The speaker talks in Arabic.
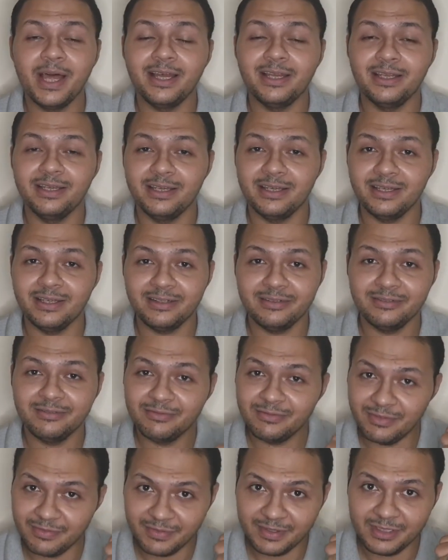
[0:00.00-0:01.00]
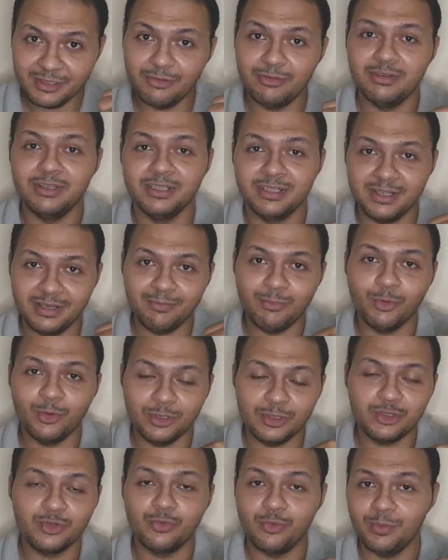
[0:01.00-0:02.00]
عليها في الفيديو اللي انت ممكن
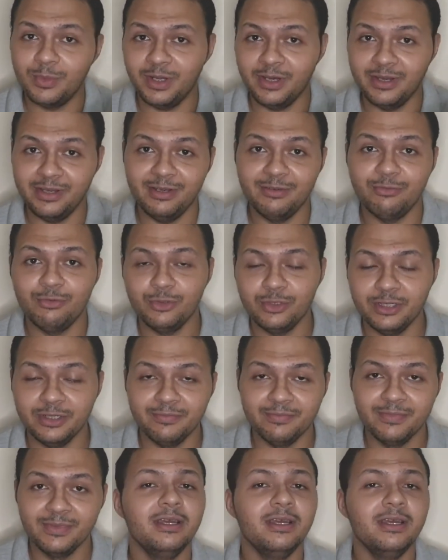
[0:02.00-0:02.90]
تشوفه من اللي فوق ده